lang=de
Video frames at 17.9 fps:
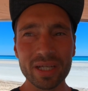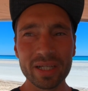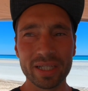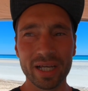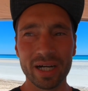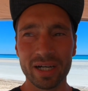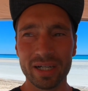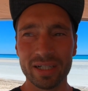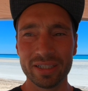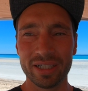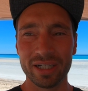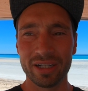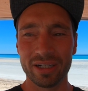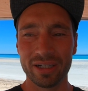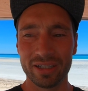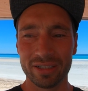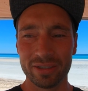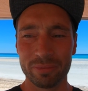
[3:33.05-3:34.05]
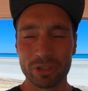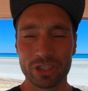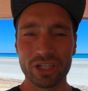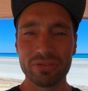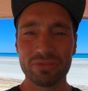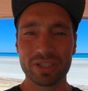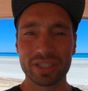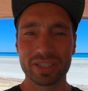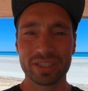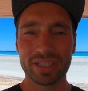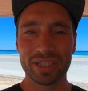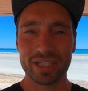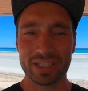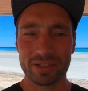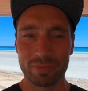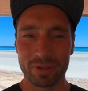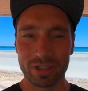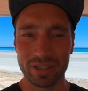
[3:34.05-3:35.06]
ja, ja äh, beschäftigt die
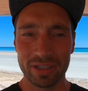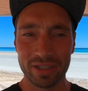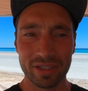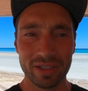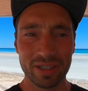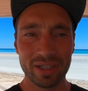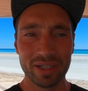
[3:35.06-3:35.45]
erstmal